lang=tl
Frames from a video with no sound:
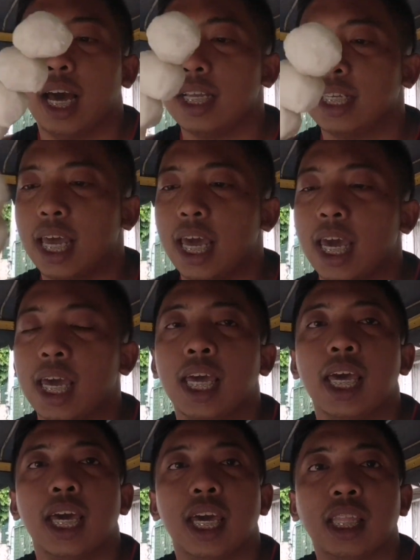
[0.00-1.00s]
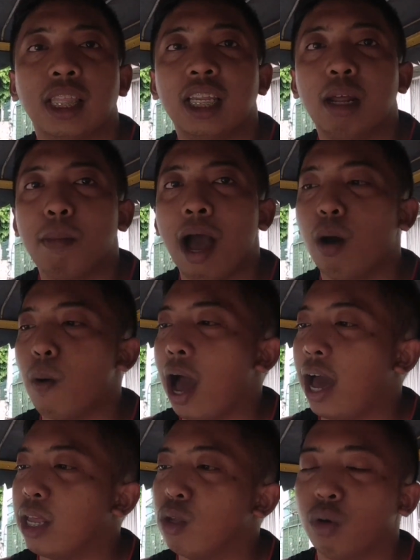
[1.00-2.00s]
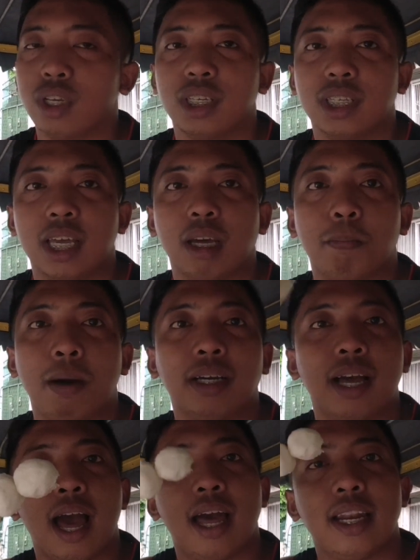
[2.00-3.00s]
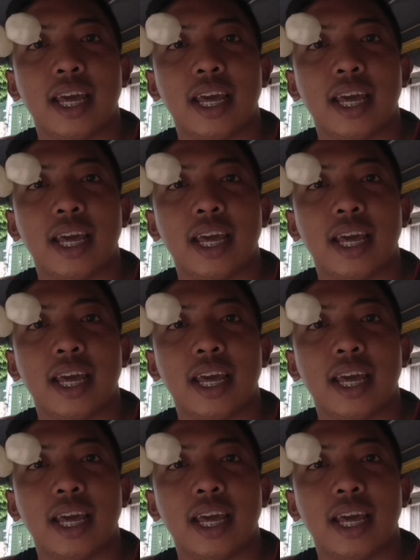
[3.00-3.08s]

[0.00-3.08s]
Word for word: Kasi hindi na mahawakan yung stick pag uh,